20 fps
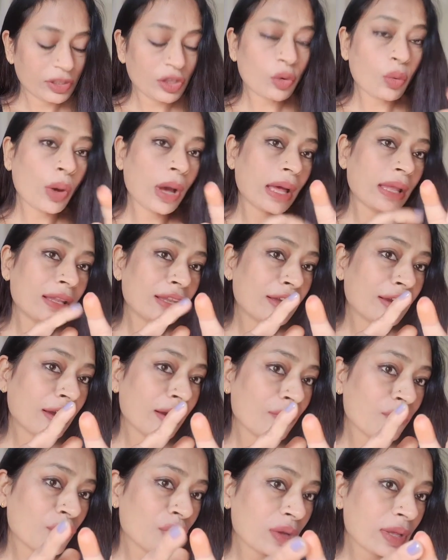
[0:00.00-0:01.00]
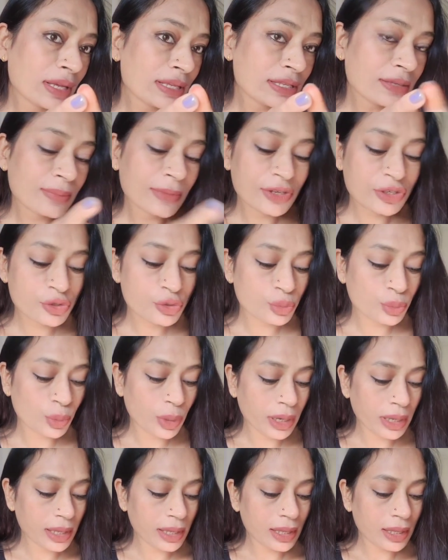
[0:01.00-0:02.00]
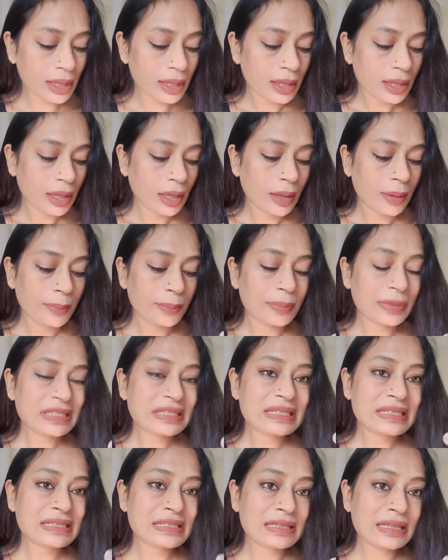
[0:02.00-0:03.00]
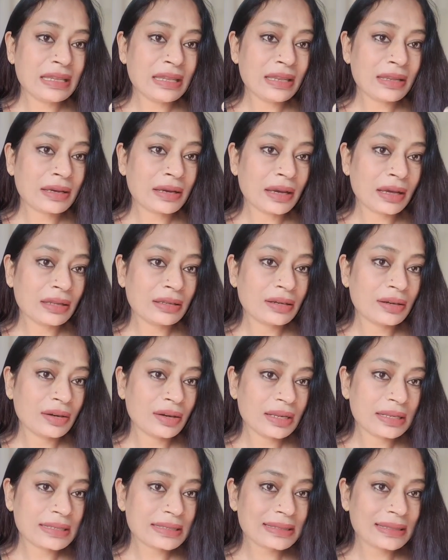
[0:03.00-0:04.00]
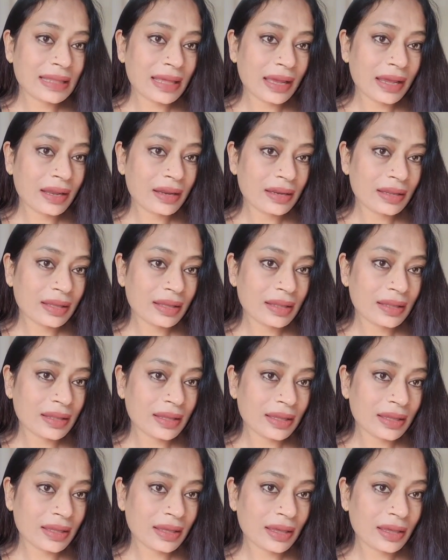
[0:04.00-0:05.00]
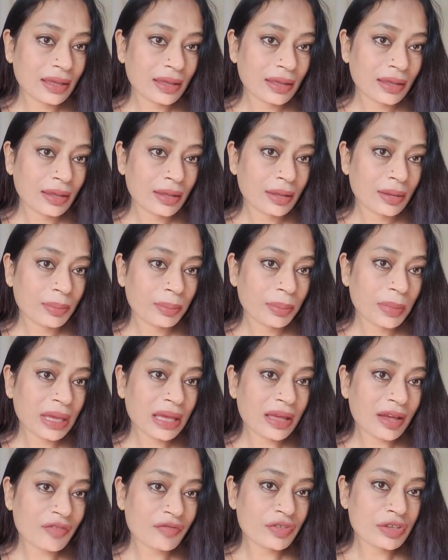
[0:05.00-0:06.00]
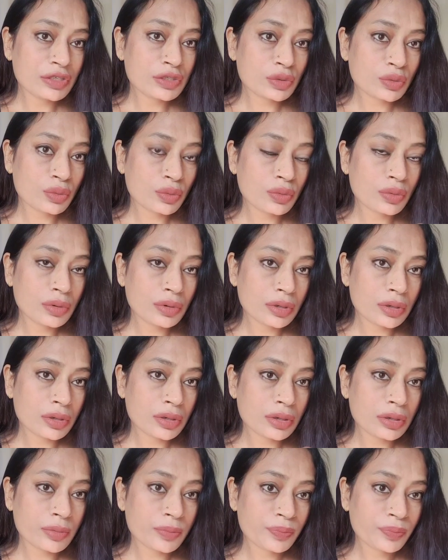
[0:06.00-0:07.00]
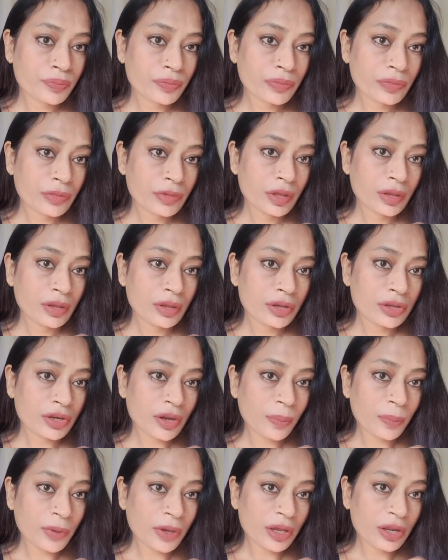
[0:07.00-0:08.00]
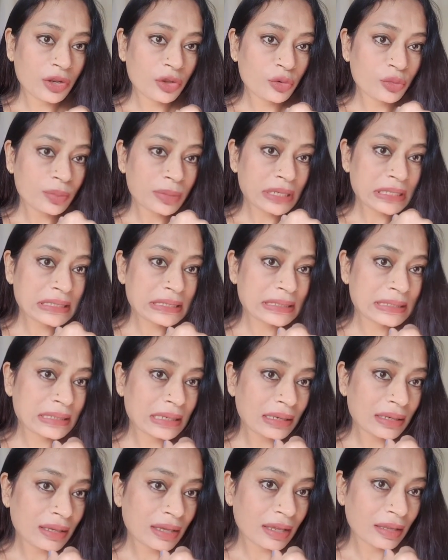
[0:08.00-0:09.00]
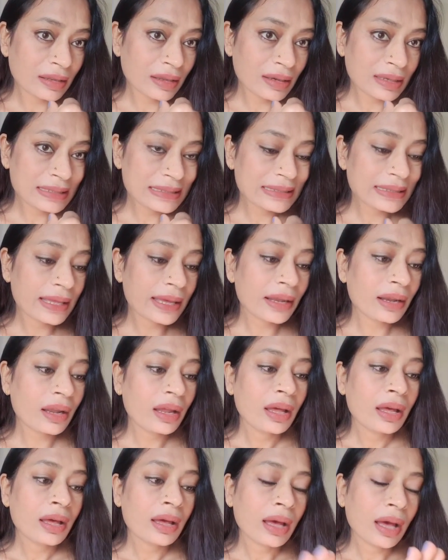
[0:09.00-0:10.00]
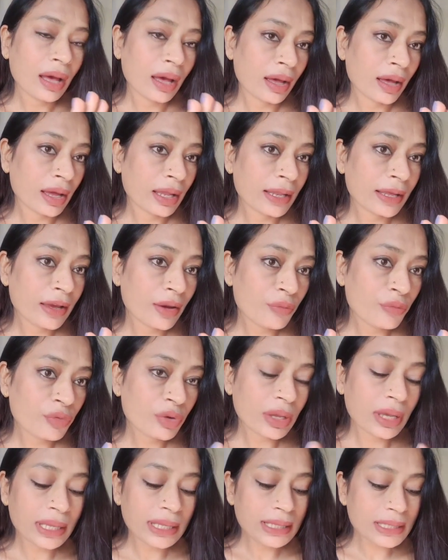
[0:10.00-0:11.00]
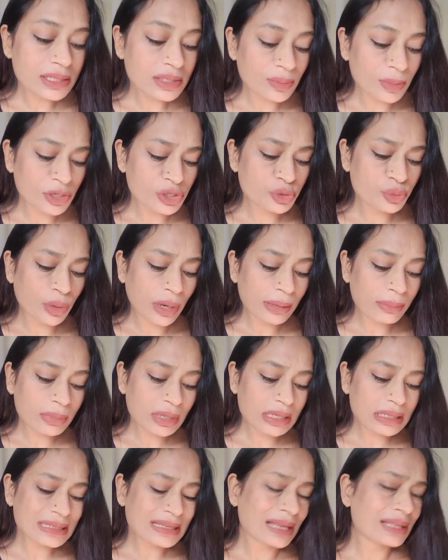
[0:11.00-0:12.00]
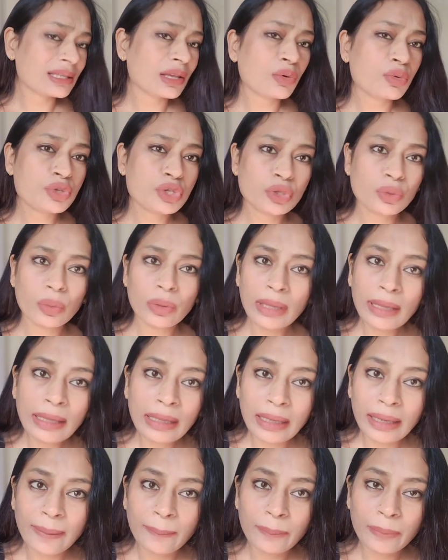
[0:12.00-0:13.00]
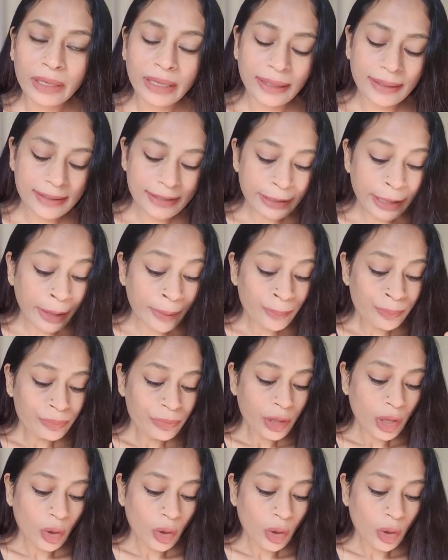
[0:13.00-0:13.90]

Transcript: देखो हल्का फुल्का समझ हुआ है बट स्टिल कलर इज देयर ये देखिए मैं काफी इसको रब कर रही हूँ बट स्टिल कलर इज देयर हाँ हल्का फुल्का ये समझ हुआ है बिकॉज ऐसा कुछ इन्होंने क्लेम भी नहीं किया है